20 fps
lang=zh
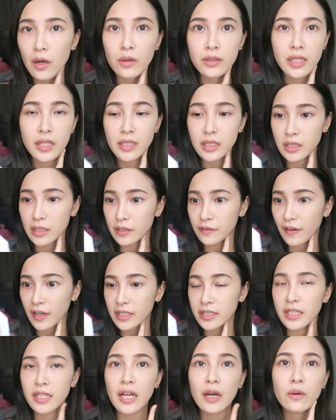我照镜子
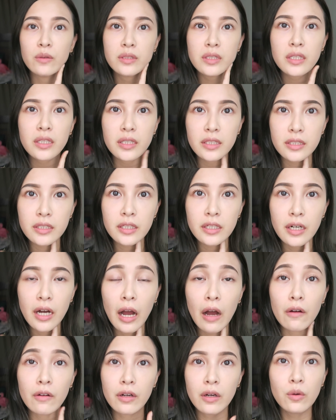发现呢，我这个色
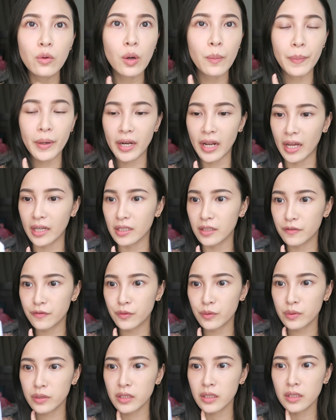号跟我本来的
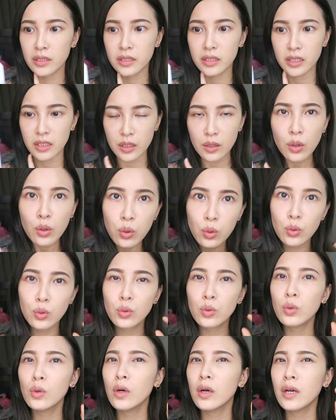肤色几
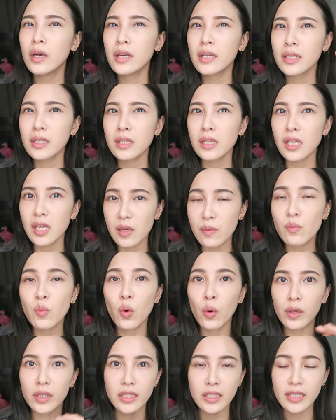乎一
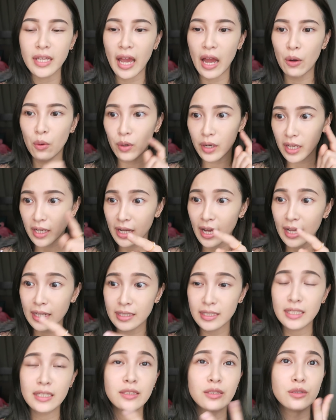模一样，我连
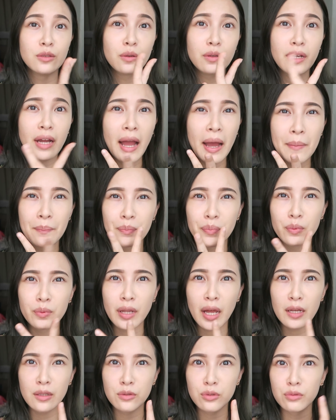看镜子都看不
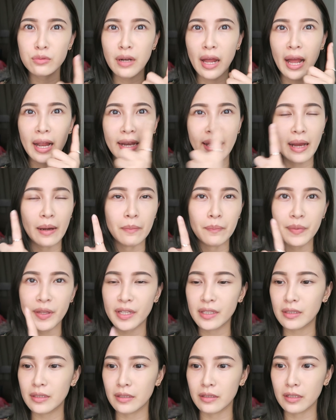太出来两
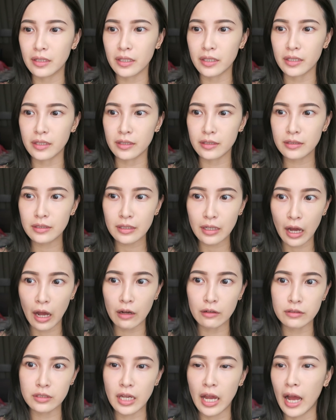边的那个色
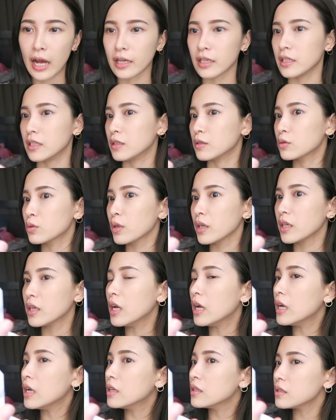号差异，所以
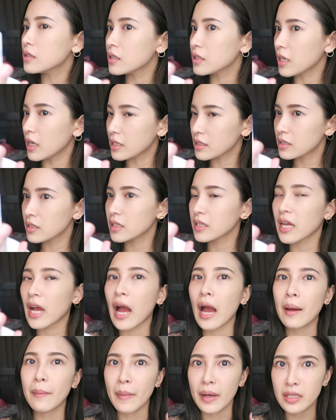这颜色应
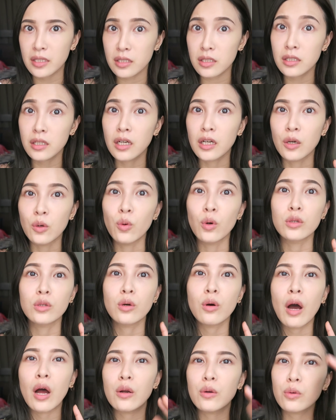该还蛮适合我
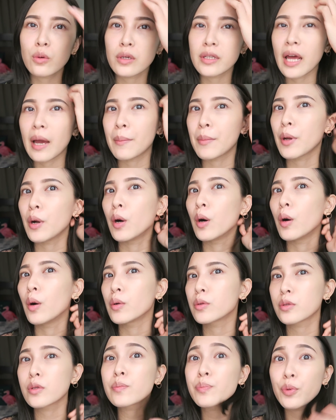的话，如果它没
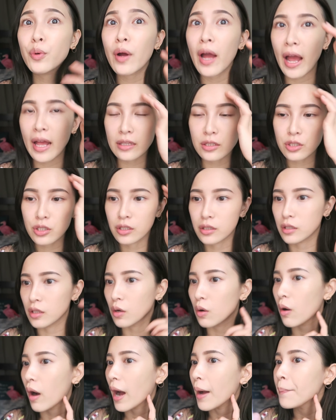有就是不会暗沉
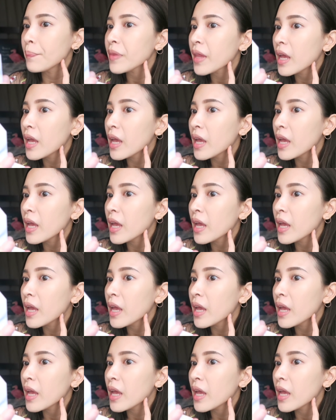的话。